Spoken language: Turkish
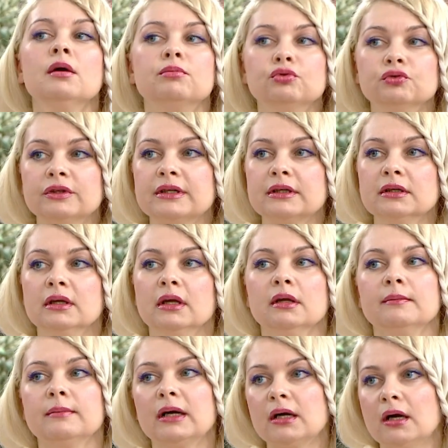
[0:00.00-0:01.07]
Bunları
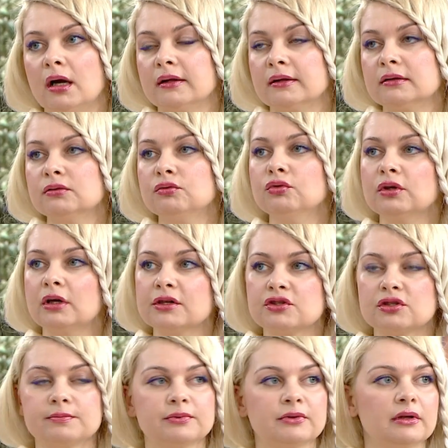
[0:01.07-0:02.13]
bakanlık, dünya
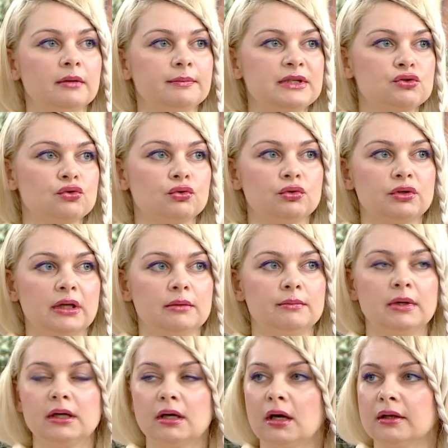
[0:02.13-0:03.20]
çapında birçok ülkenin
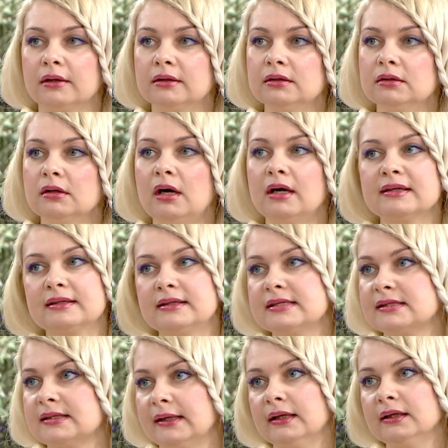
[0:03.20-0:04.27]
bakanlığı artık
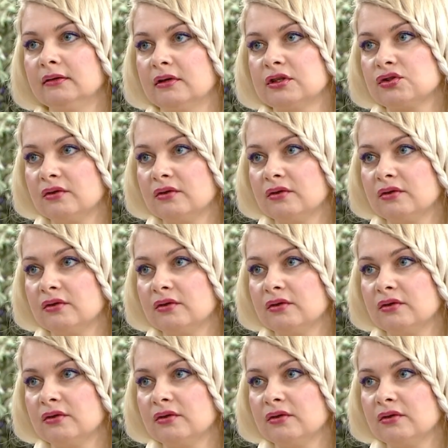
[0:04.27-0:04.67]
listeden yavaş